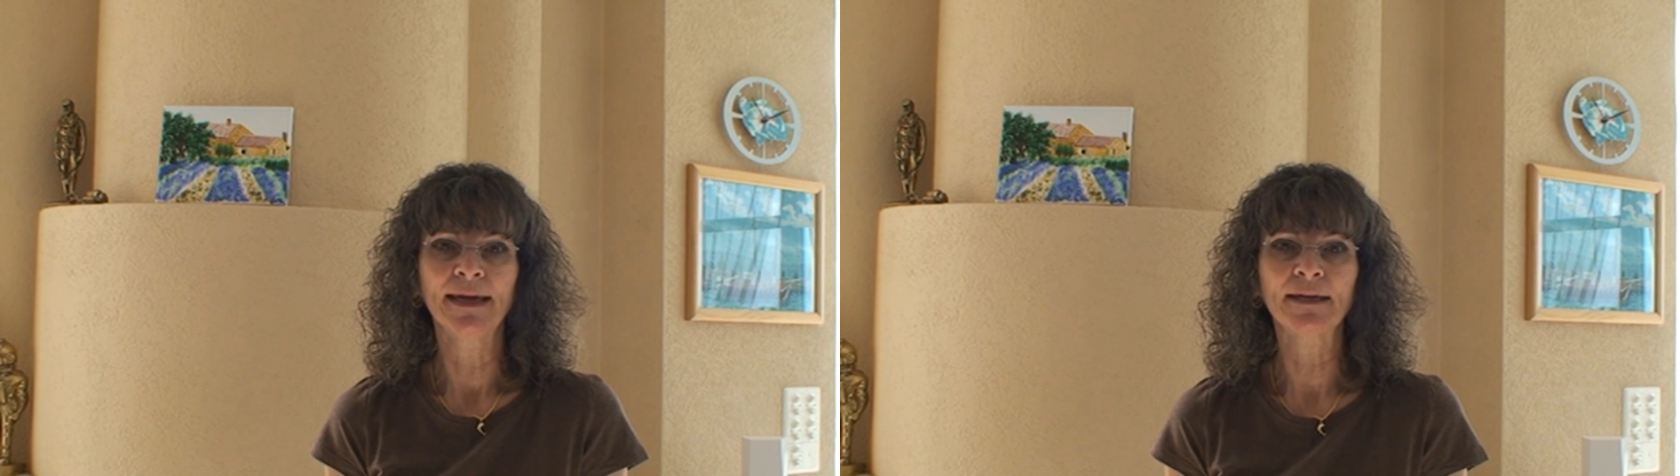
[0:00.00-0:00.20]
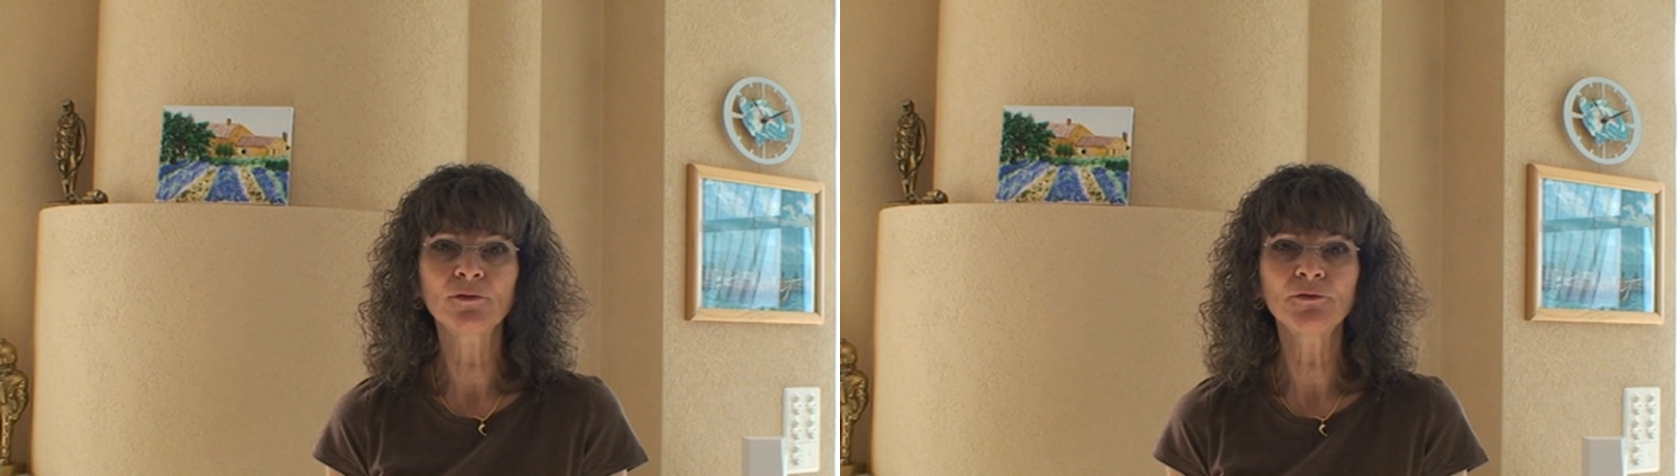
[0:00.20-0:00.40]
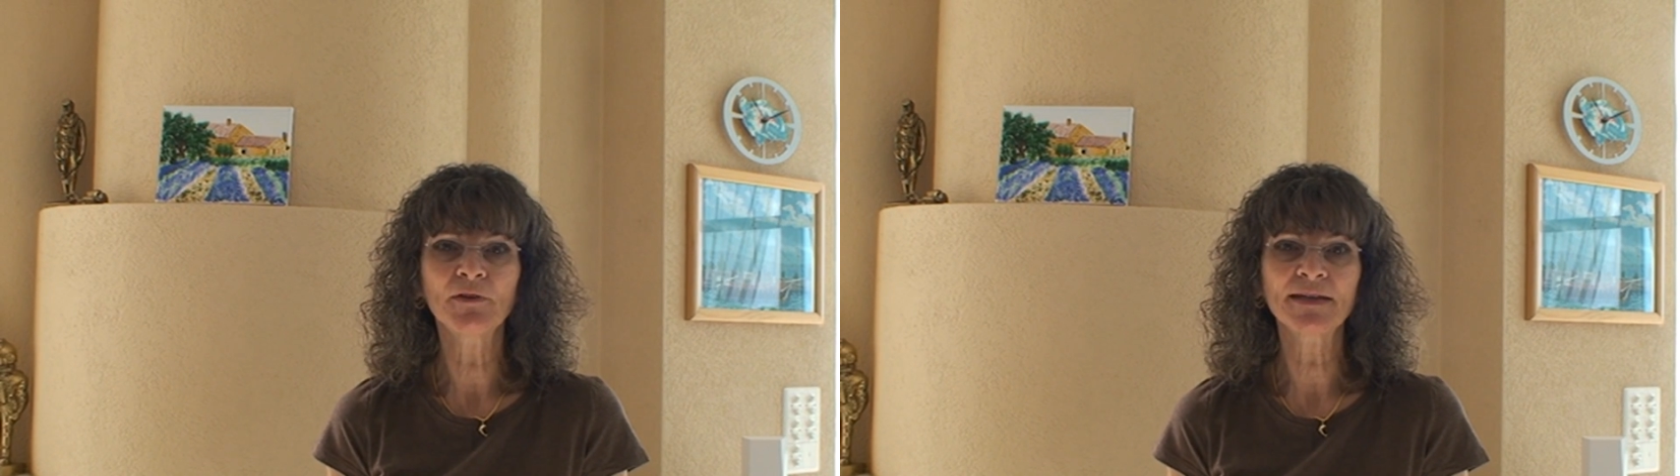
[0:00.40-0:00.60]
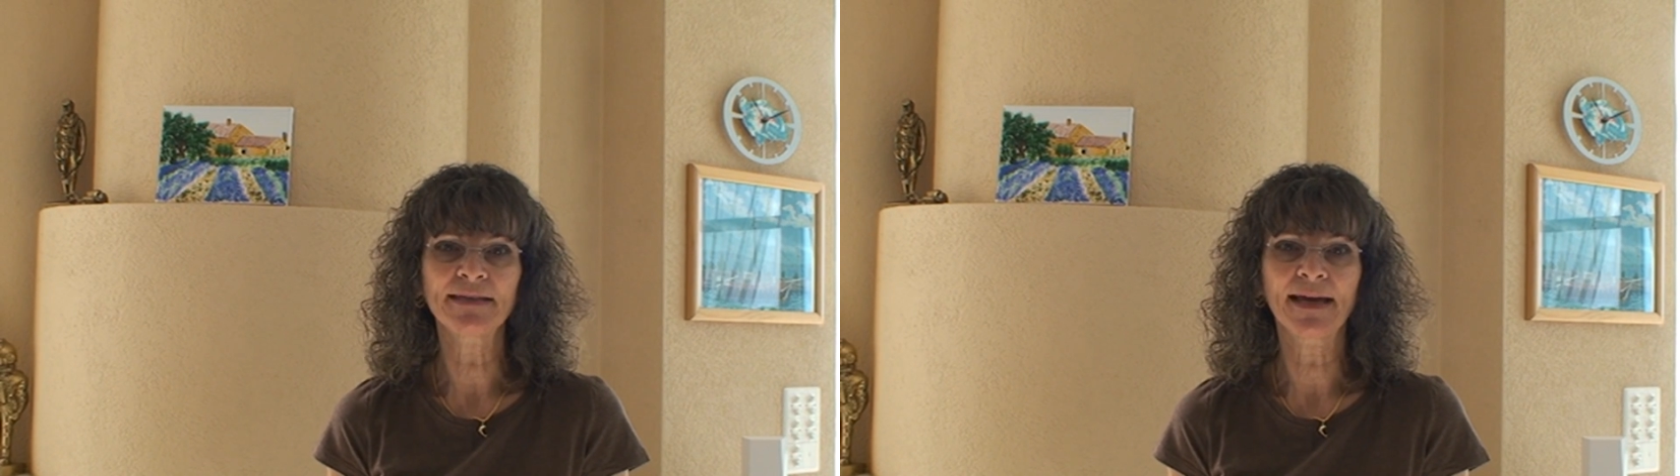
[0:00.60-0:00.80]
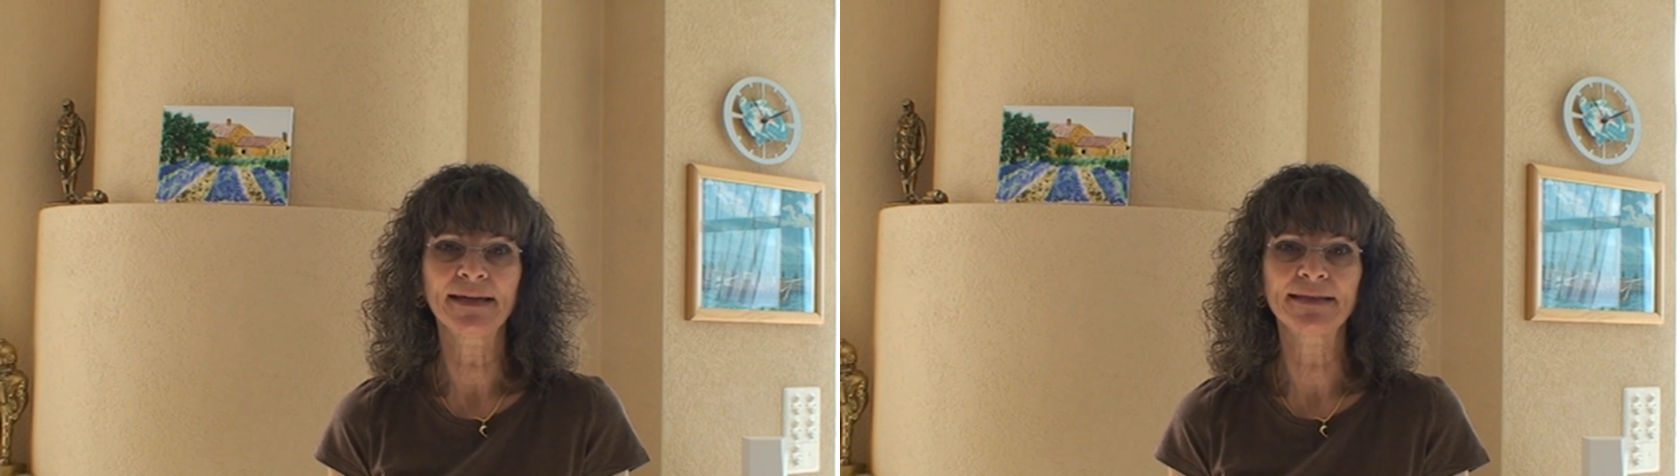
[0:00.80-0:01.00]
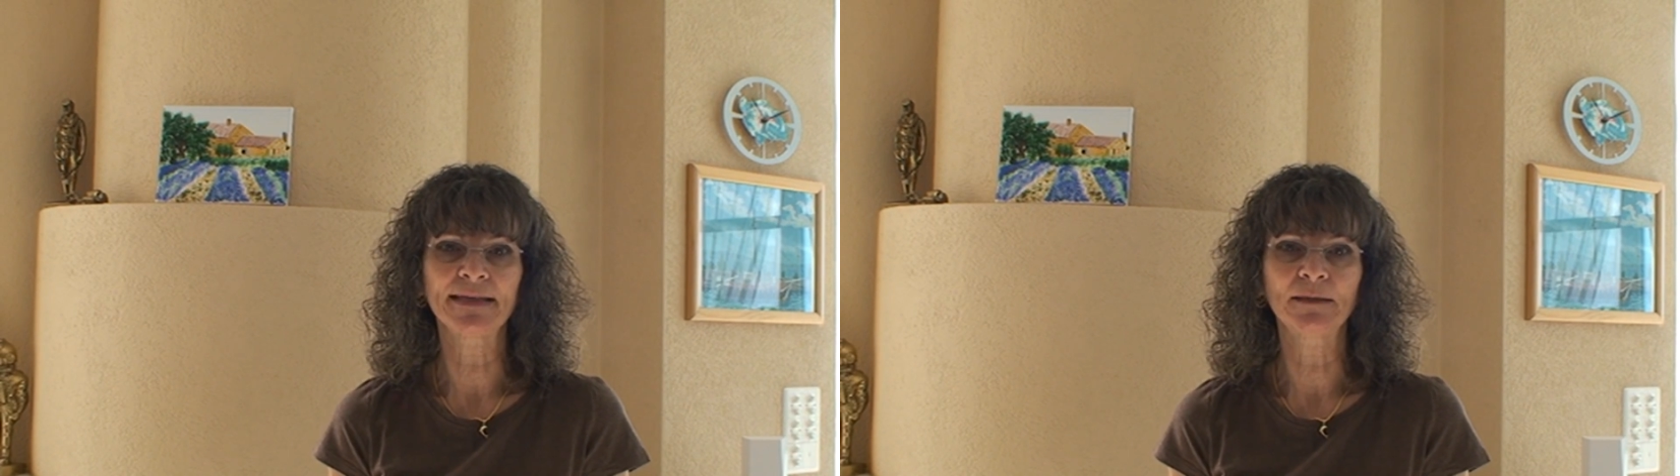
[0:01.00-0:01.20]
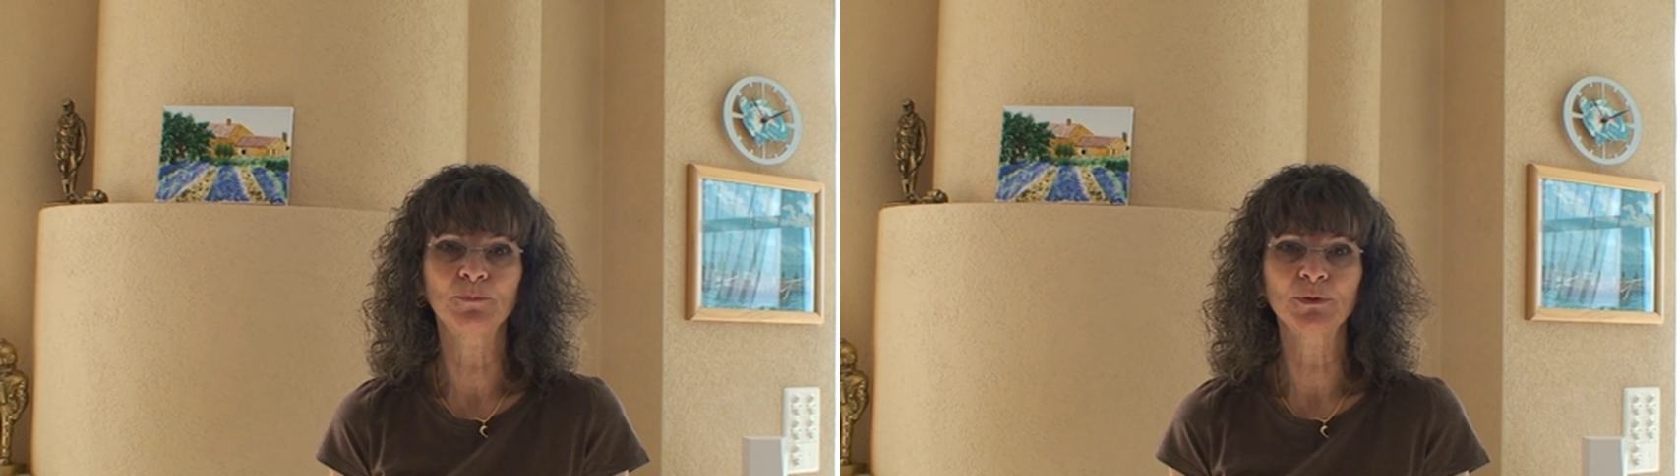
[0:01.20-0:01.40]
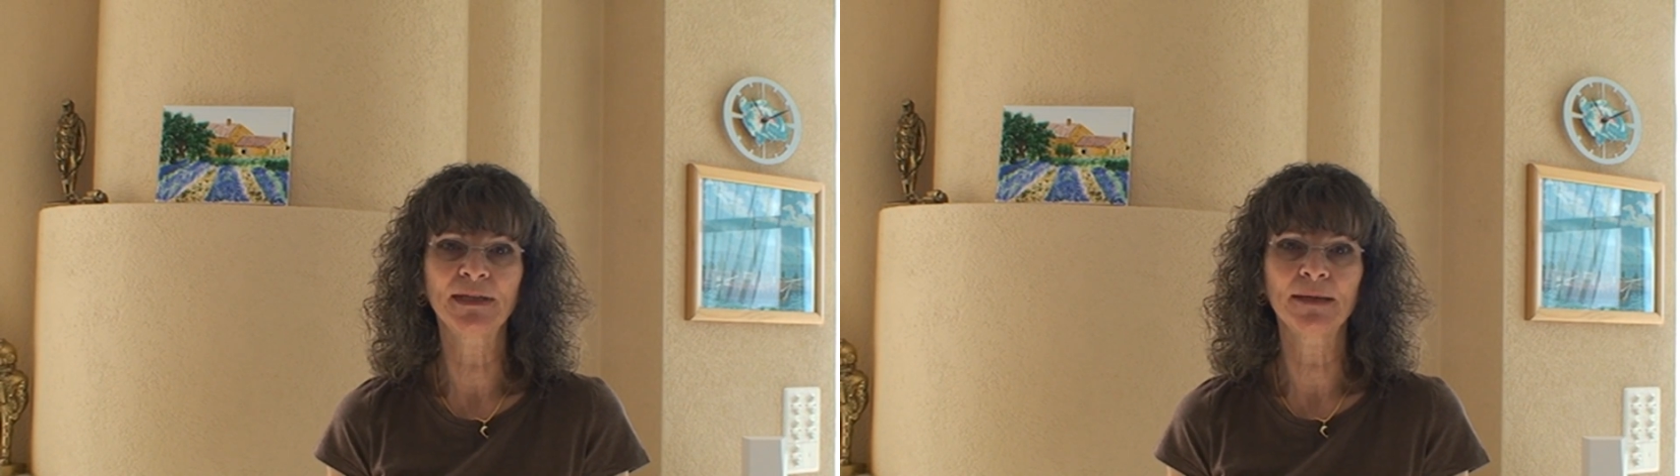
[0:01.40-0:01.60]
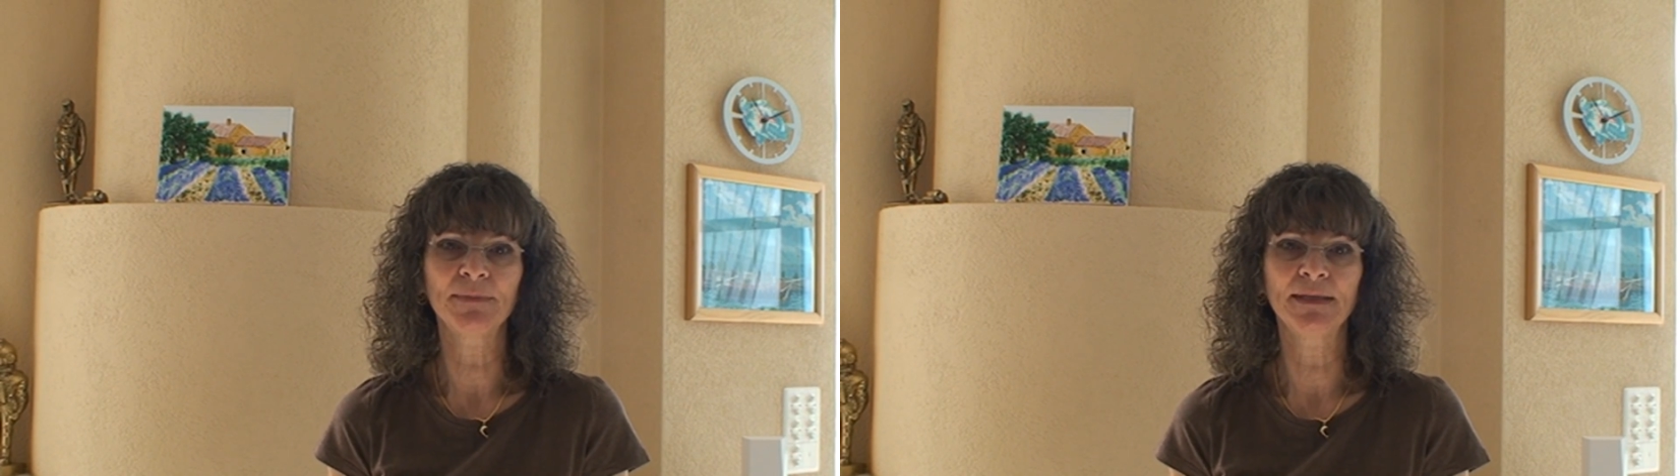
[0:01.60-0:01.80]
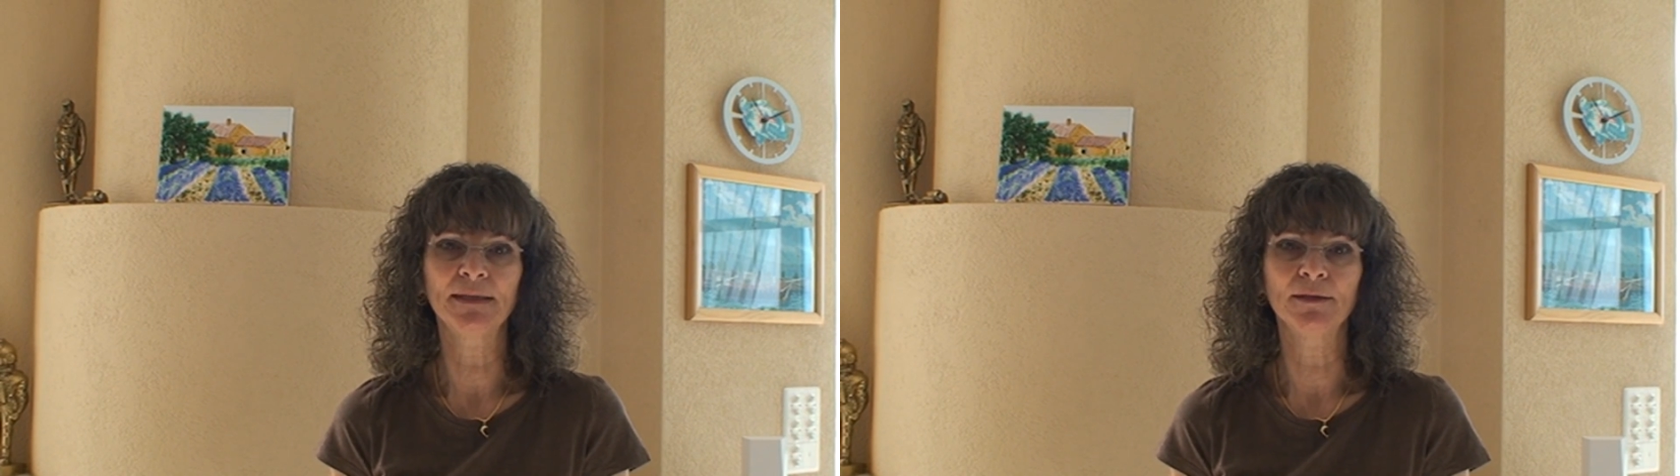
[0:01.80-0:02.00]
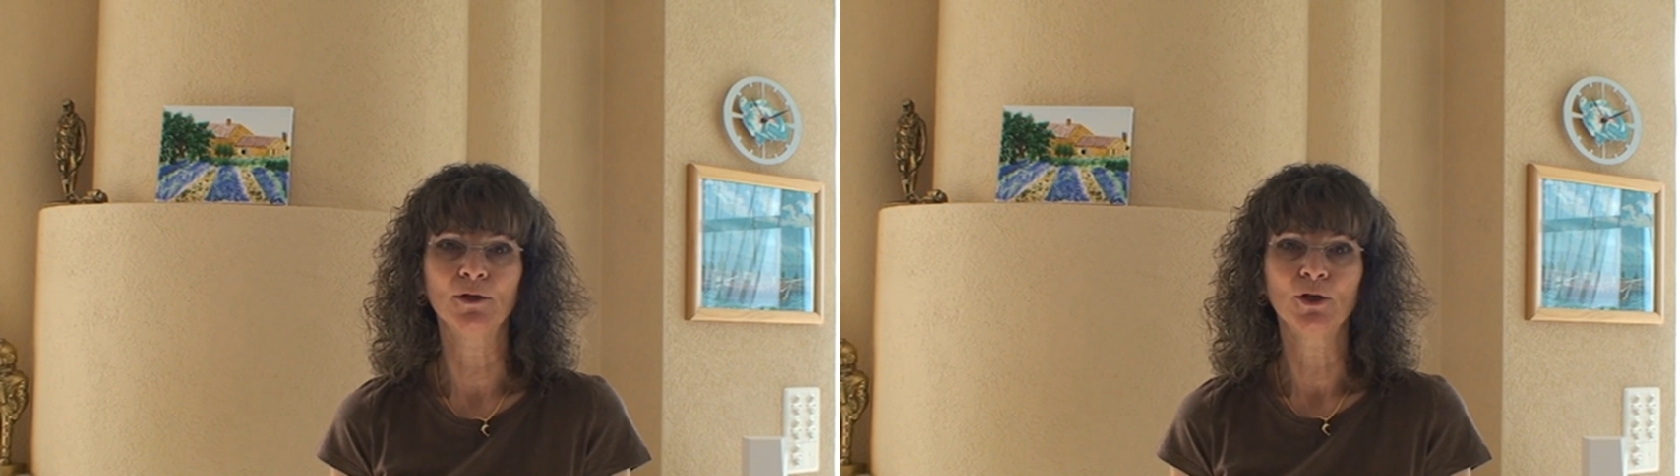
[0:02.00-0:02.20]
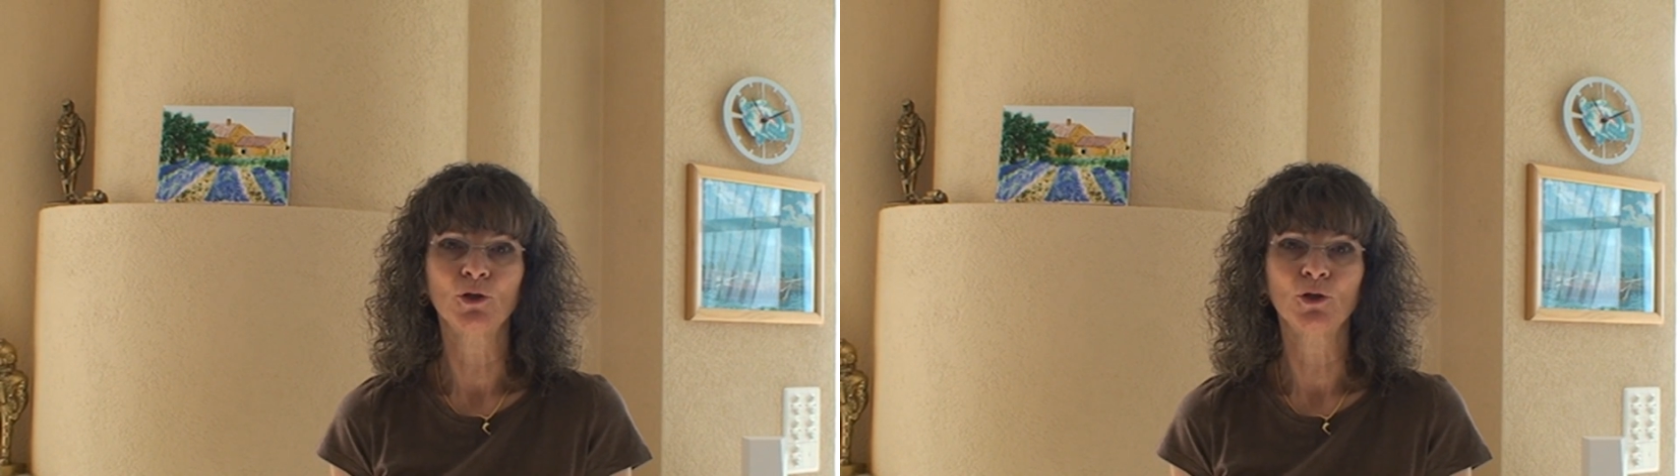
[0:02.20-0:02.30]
Et qu'enfin s'arrête cette pandémie,